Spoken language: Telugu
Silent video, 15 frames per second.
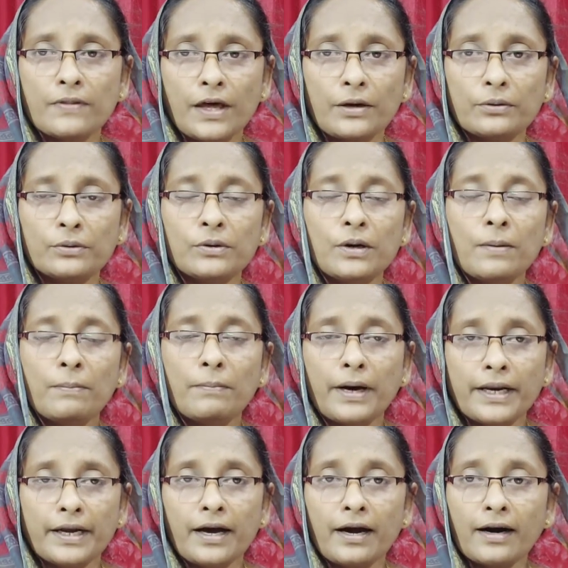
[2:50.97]
తను
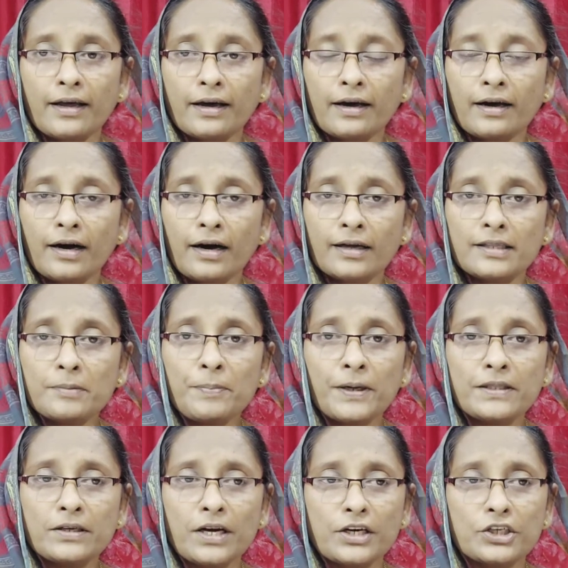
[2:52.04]
మరి అక్కడ
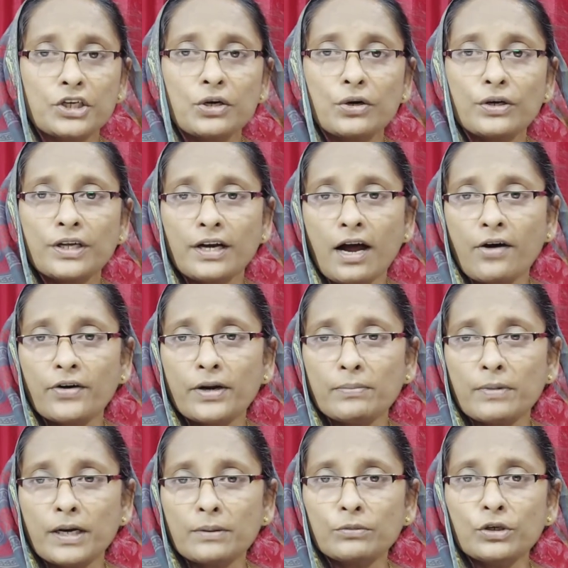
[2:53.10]
అధిపతి రక్షణలోనికి రావడం
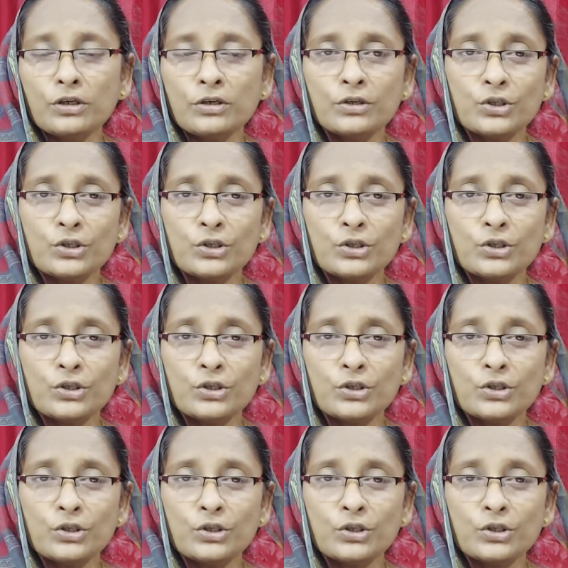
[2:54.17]
మనము